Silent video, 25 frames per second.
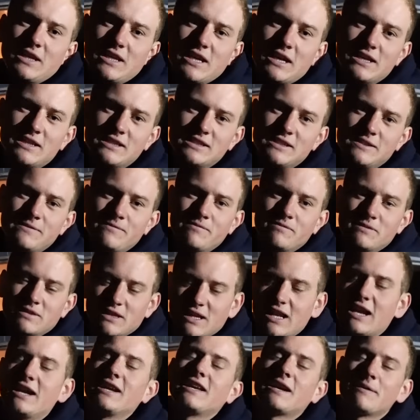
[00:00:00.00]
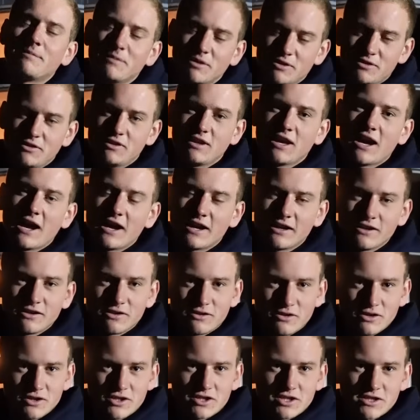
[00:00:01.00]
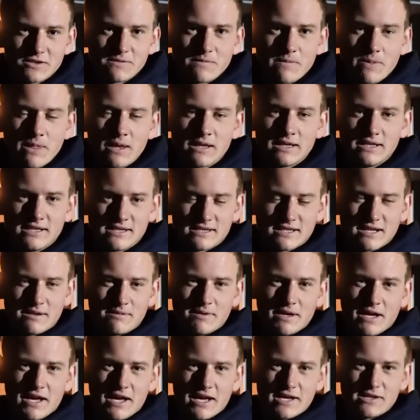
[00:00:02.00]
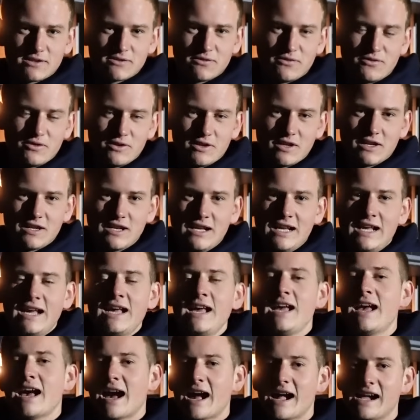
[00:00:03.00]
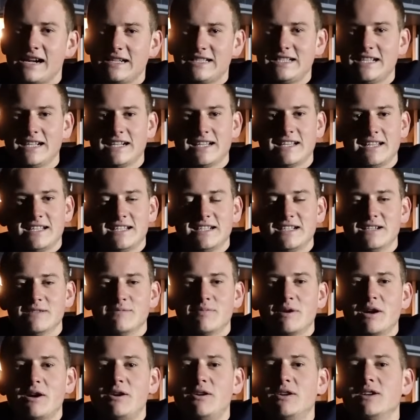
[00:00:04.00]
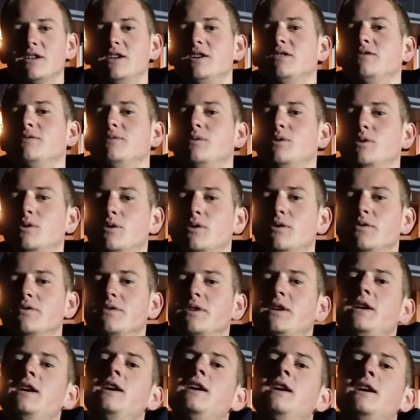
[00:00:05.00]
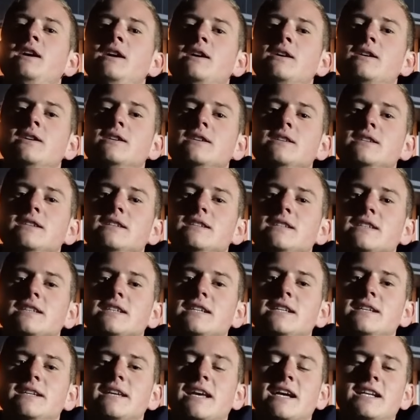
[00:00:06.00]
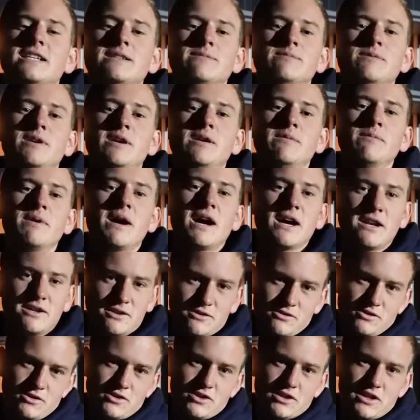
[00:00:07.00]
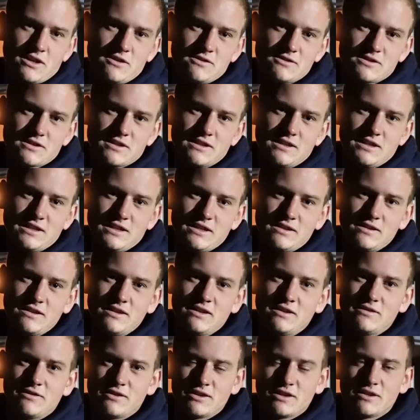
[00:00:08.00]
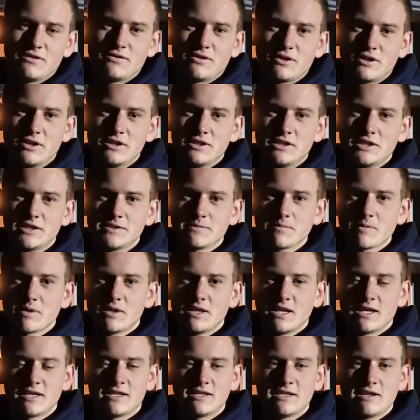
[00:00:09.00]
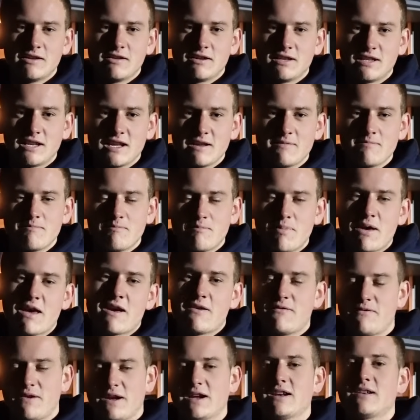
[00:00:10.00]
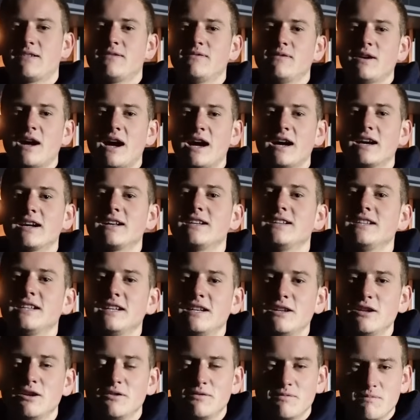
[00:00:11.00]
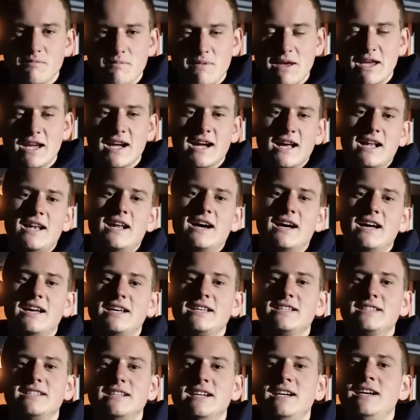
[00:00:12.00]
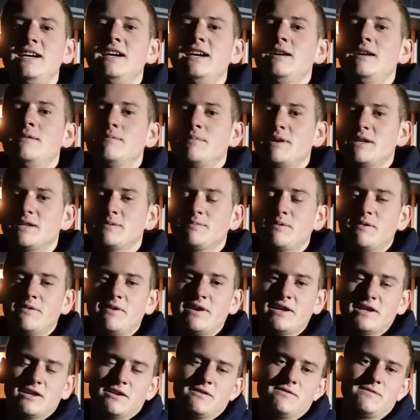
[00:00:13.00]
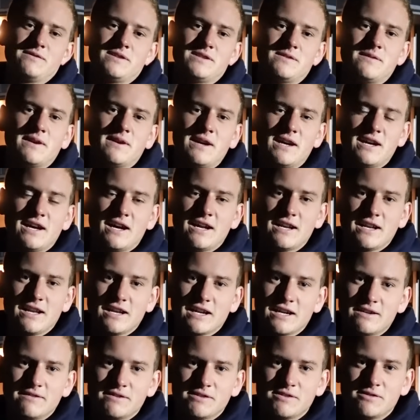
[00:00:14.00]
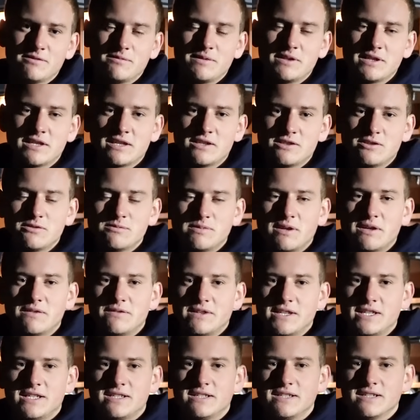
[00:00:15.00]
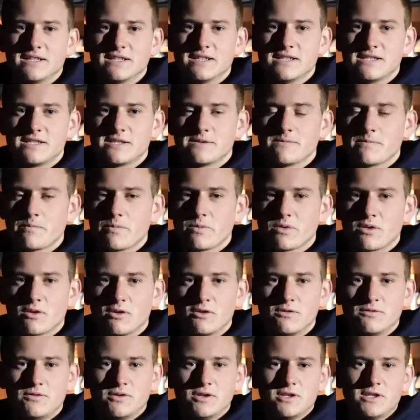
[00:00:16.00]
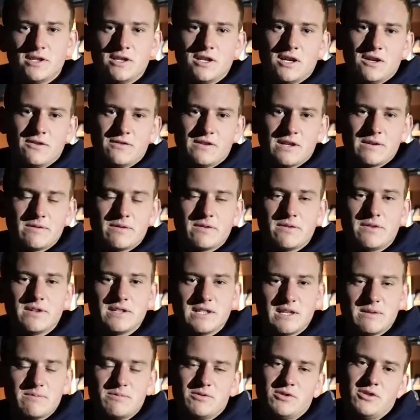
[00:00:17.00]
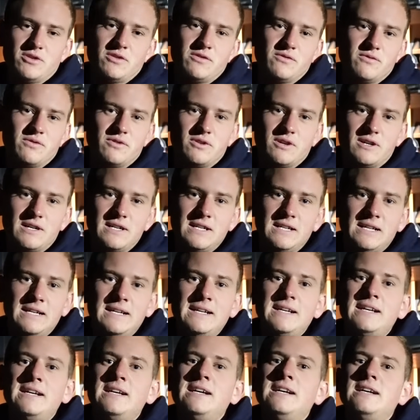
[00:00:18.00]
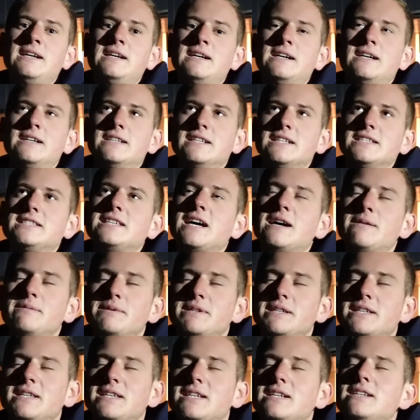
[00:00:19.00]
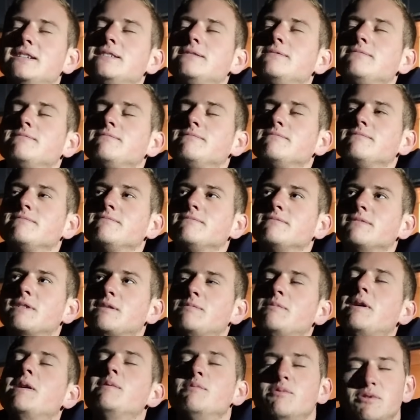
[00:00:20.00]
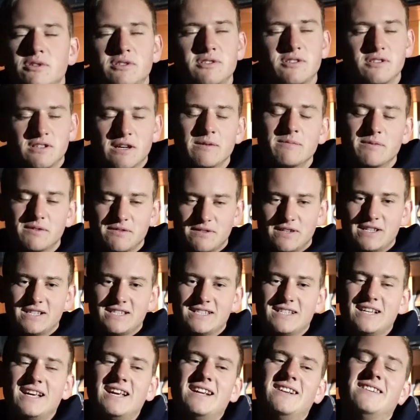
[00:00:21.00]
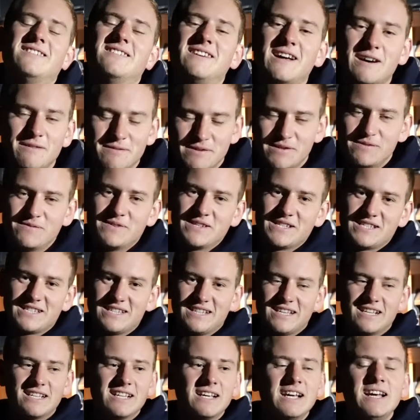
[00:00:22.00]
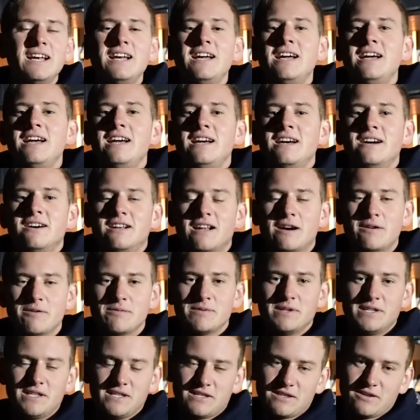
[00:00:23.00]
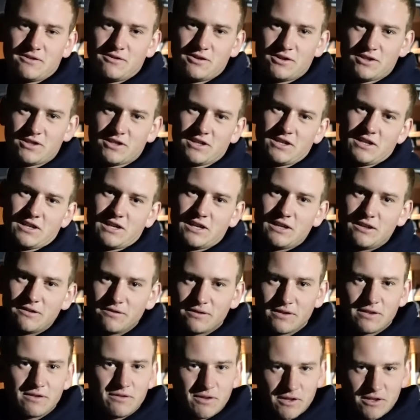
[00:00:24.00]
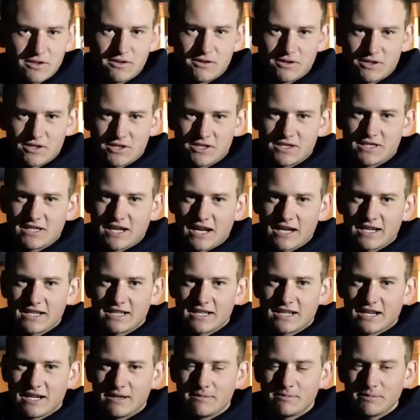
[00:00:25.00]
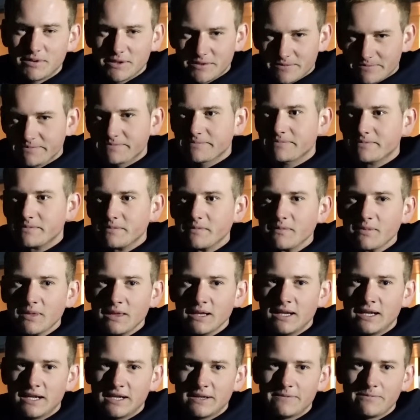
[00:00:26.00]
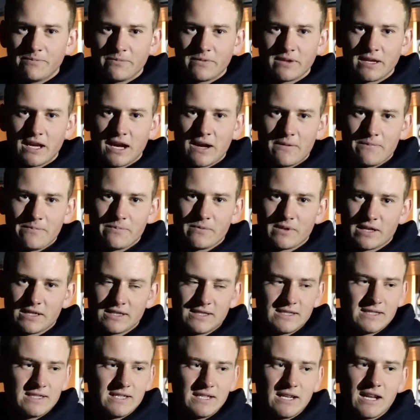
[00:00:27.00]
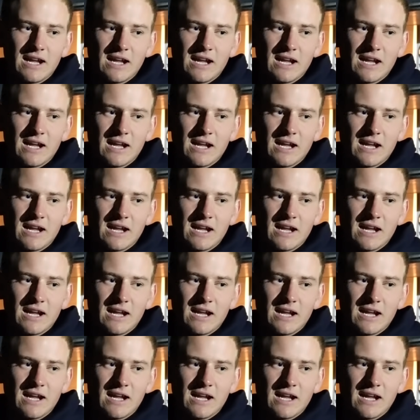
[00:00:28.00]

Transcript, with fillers: ich hatte, klar, ich habe natürlich eigene Kutschen. Die sind aber eher so für den alltäglichen Gebrauch hier auf dem Hof. Und äh, ich hatte mir immer eine Kutsche ausgeliehen von einer Freundin. Die hatte nämlich den perfekten Wagen, der läuft mega leicht, passt perfekt auf einen Zweieranhänger, was für mich halt super wichtig ist. Und Woody läuft einfach verdammt schön vor. Und jetzt habe ich meinen Mut zusammengefasst nein, und habe investiert und habe mir diese Kutsche gekauft von Kutschen Trendkamp. Ähm, ja, das ist die